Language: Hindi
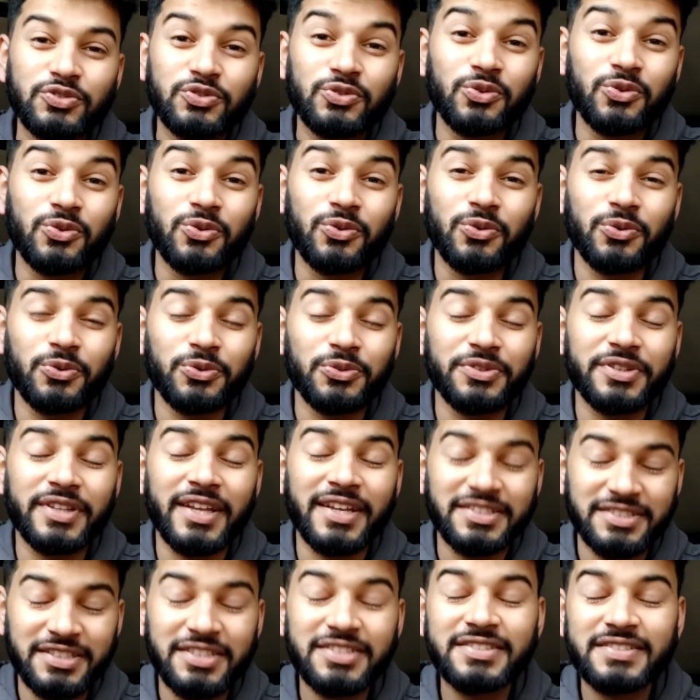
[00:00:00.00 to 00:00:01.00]
सो
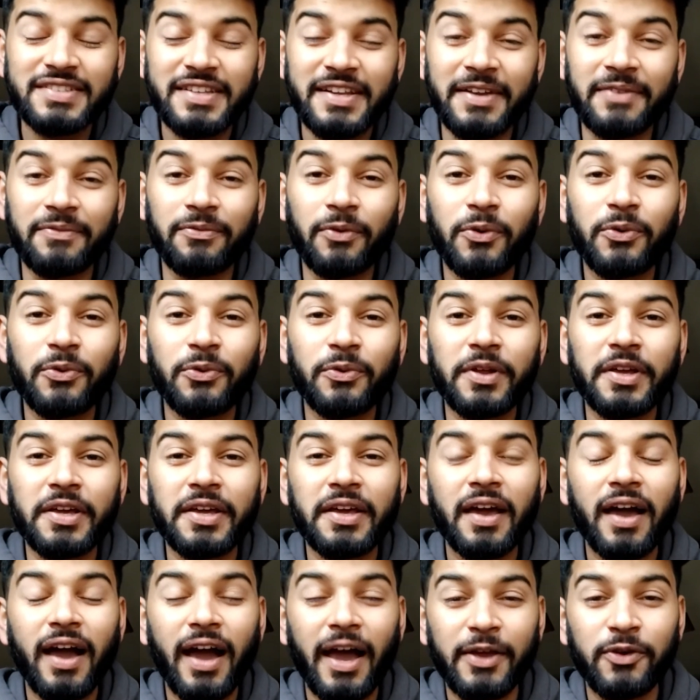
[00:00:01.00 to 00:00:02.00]
दैट्स इज इट फॉर
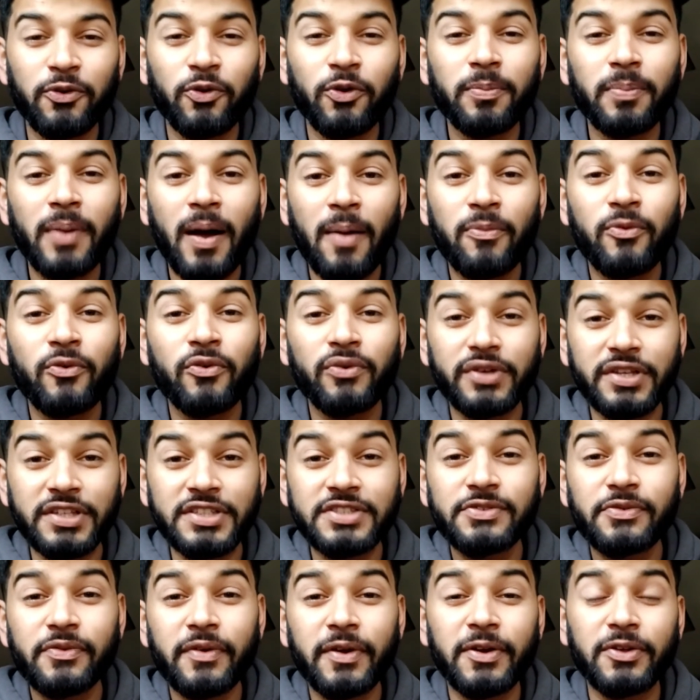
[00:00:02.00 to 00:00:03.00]
टुडे आई होप आपको
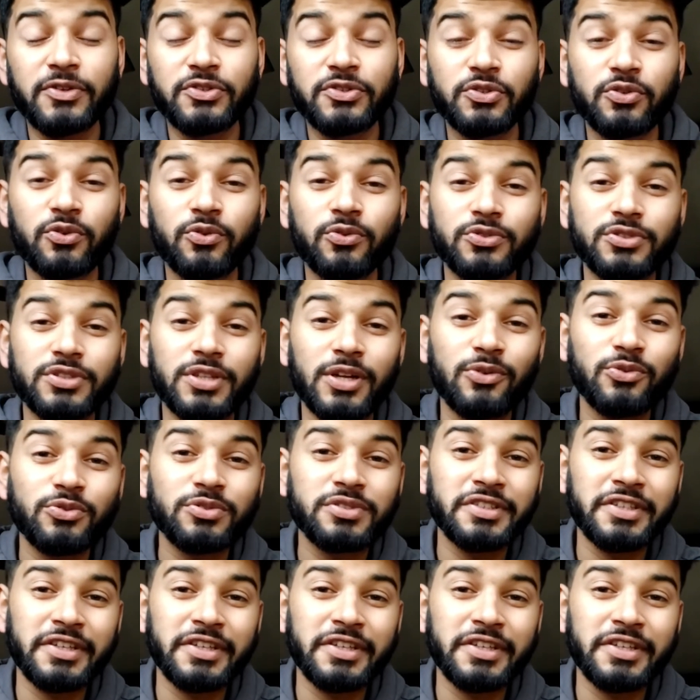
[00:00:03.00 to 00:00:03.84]
इस वीडियो से कुछ ना कुछ